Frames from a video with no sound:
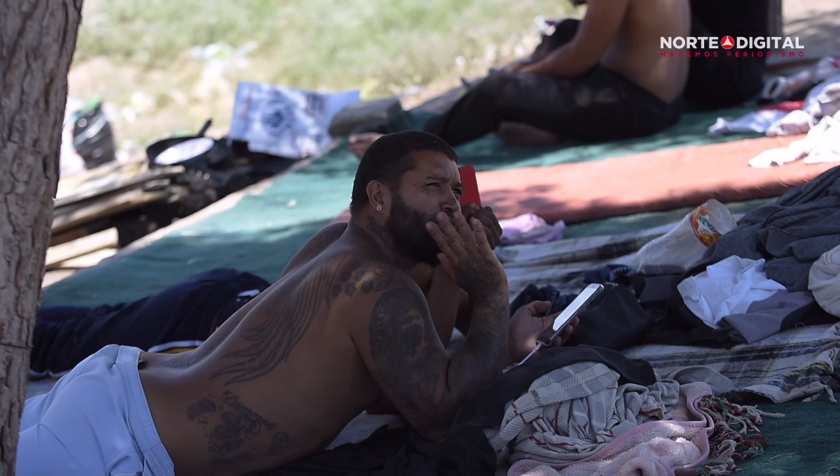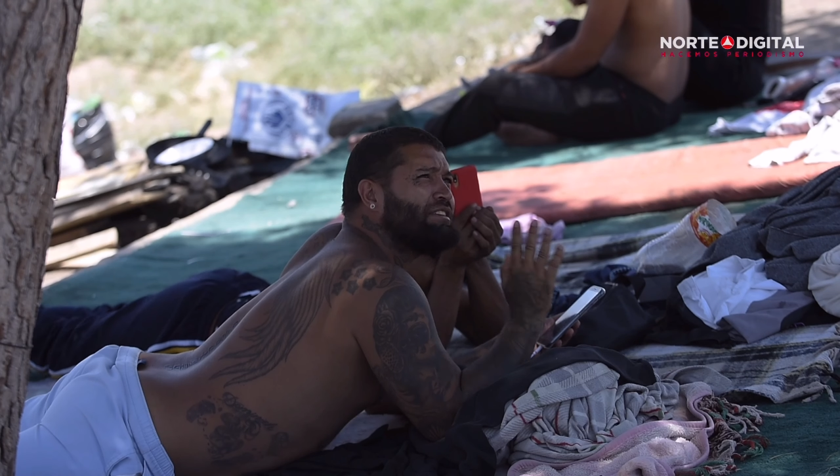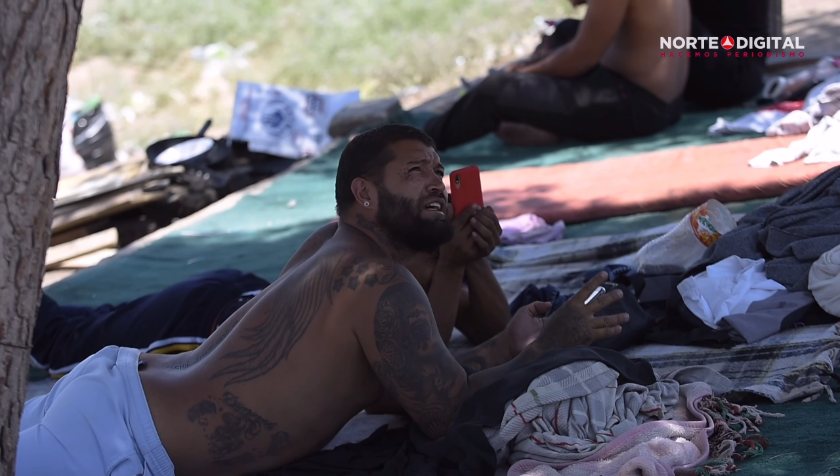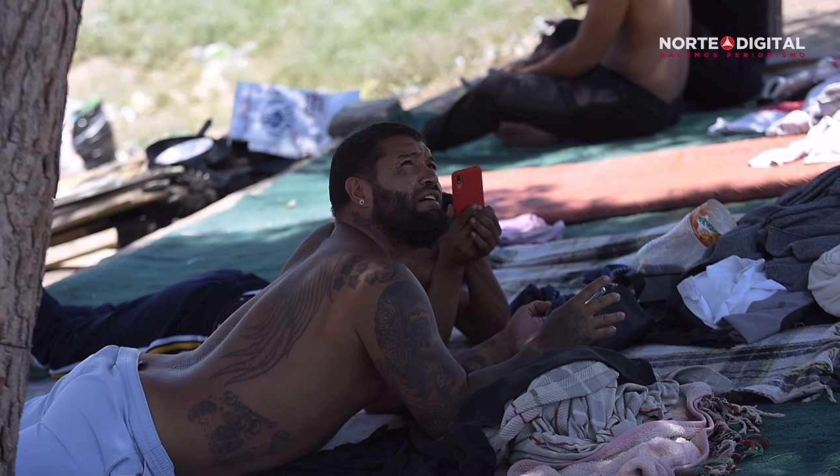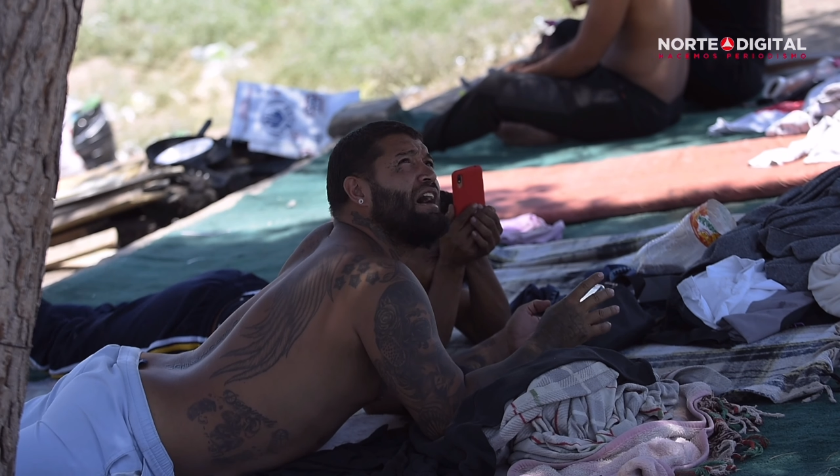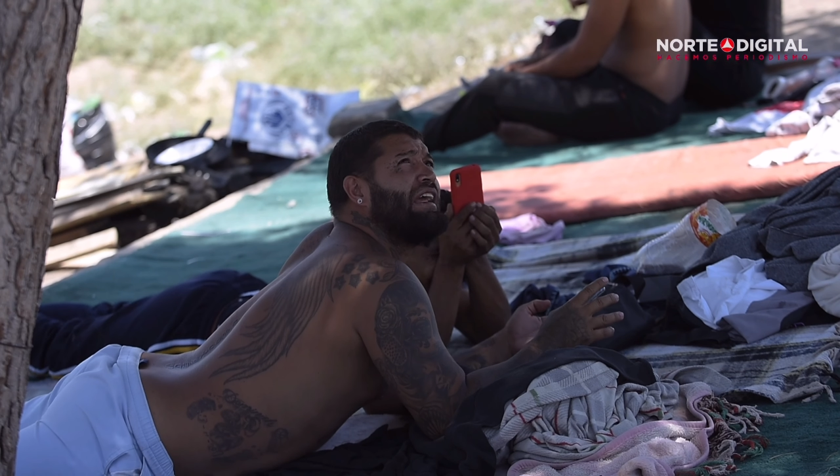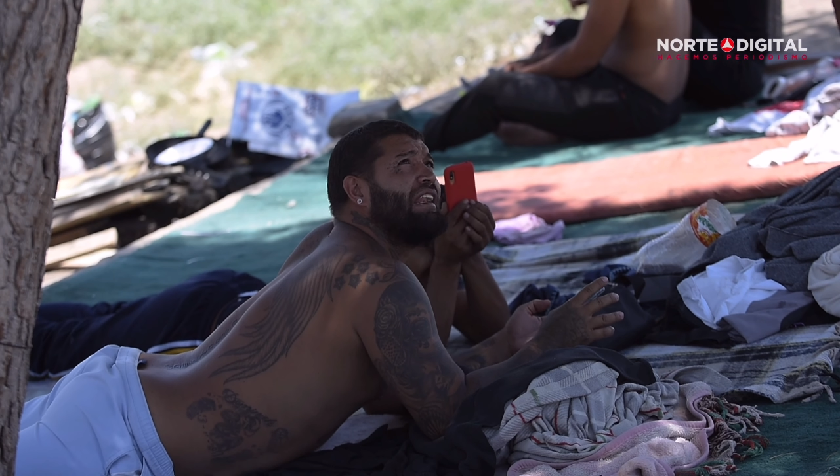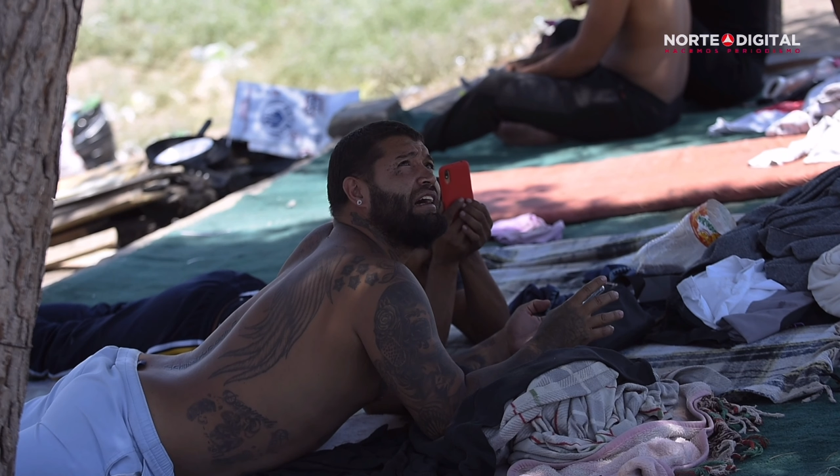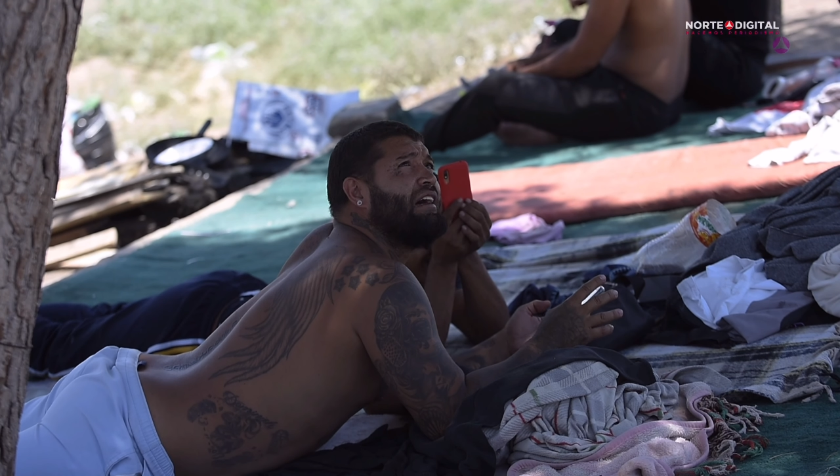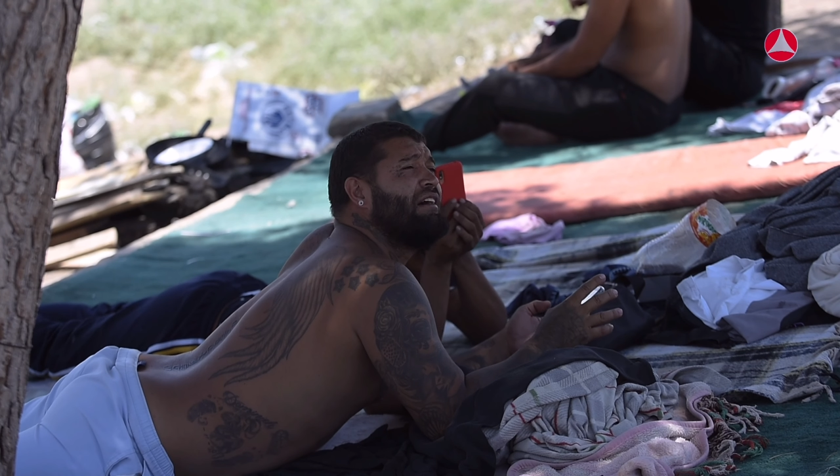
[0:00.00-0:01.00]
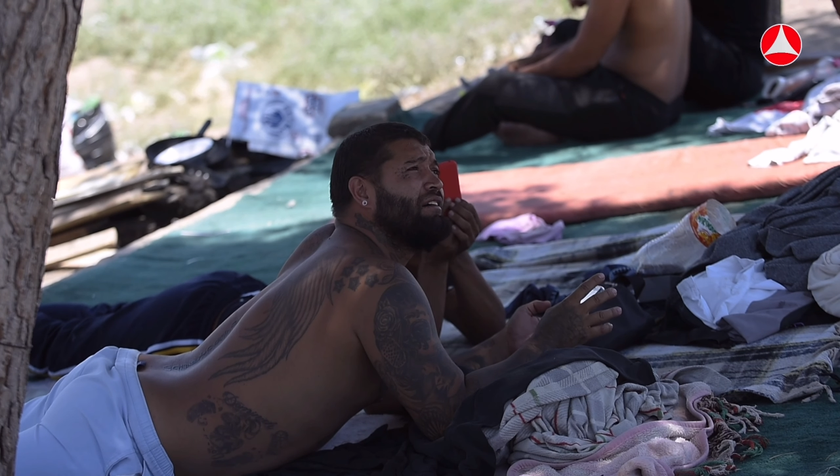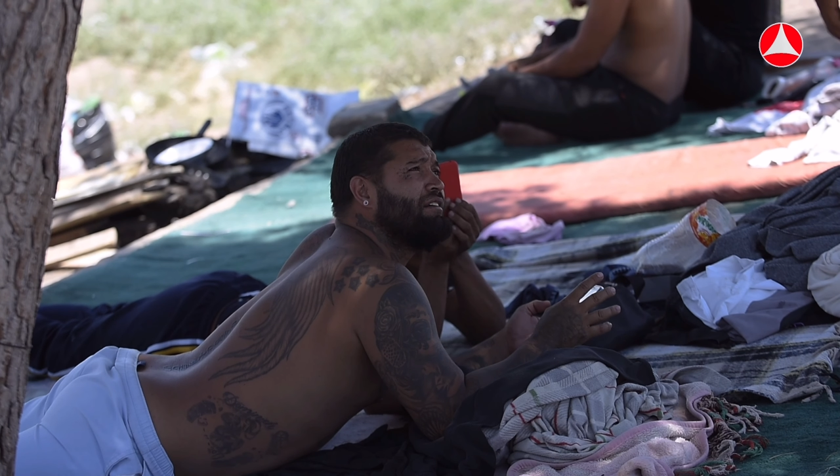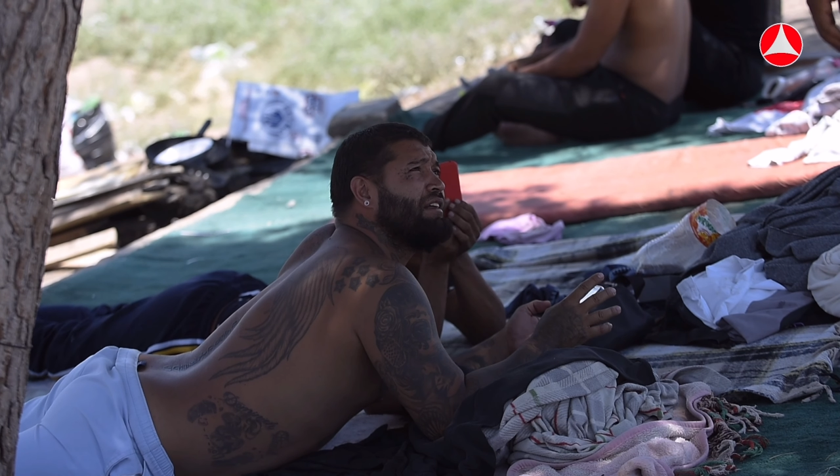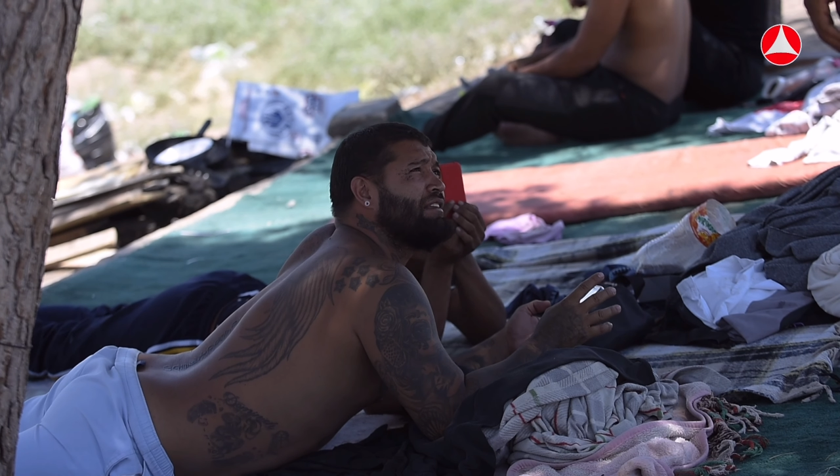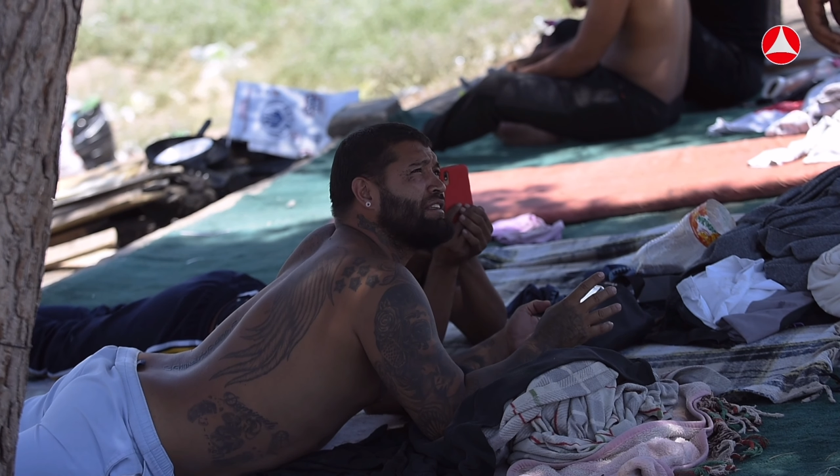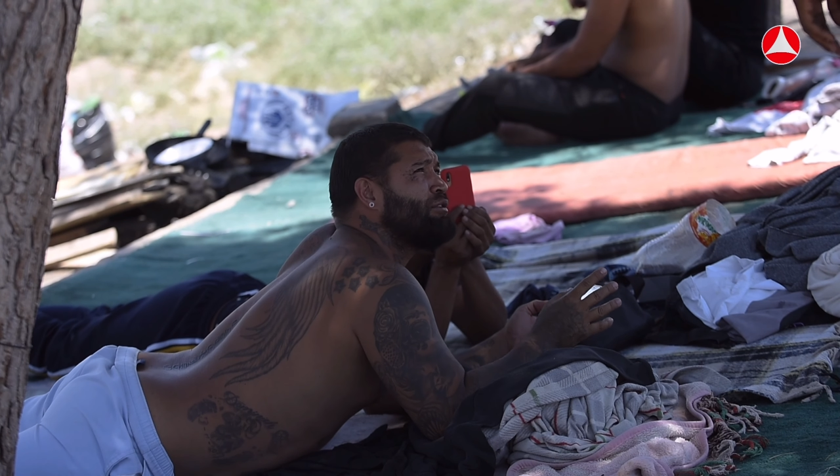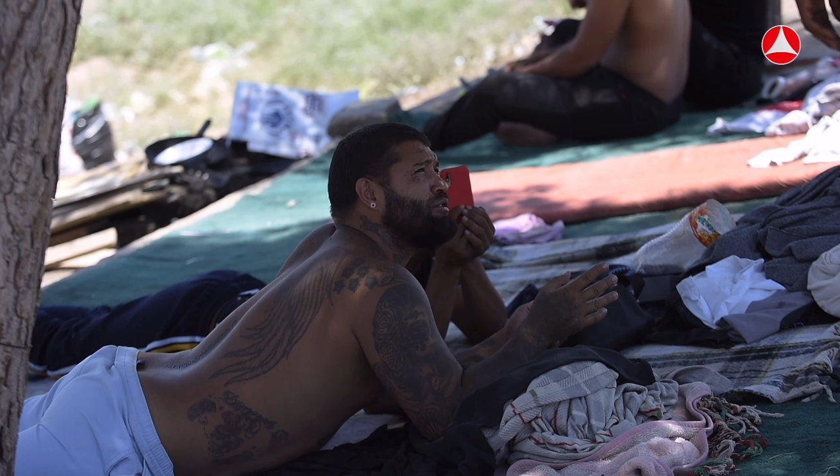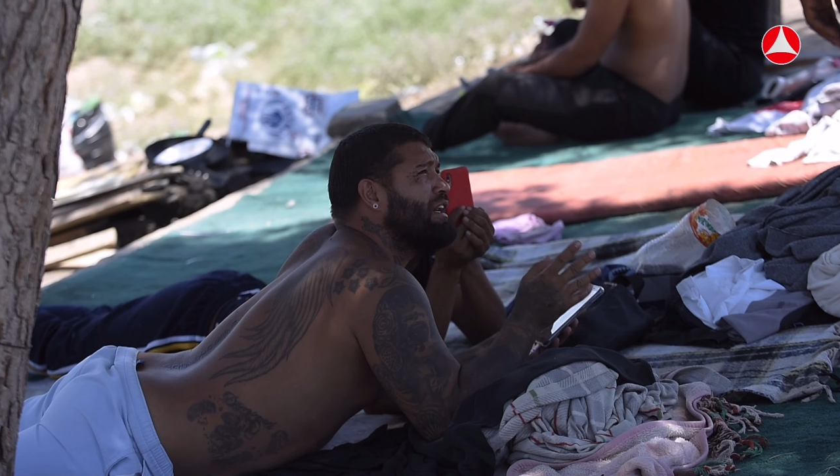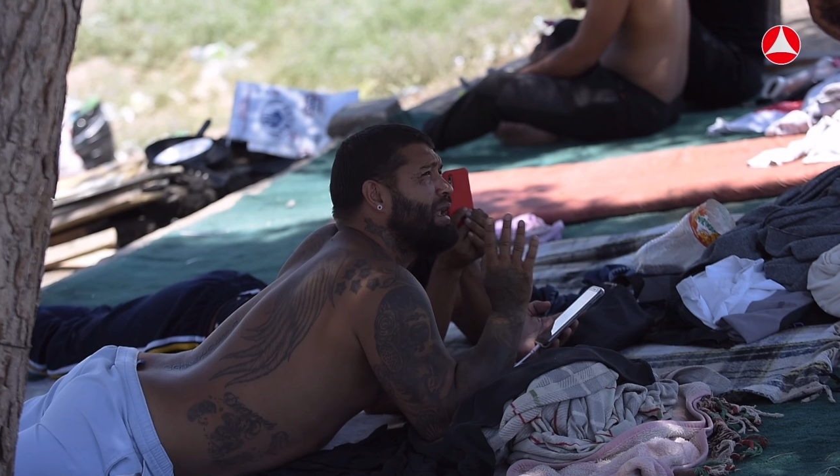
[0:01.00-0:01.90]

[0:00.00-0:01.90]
entre los mismos extranjeros,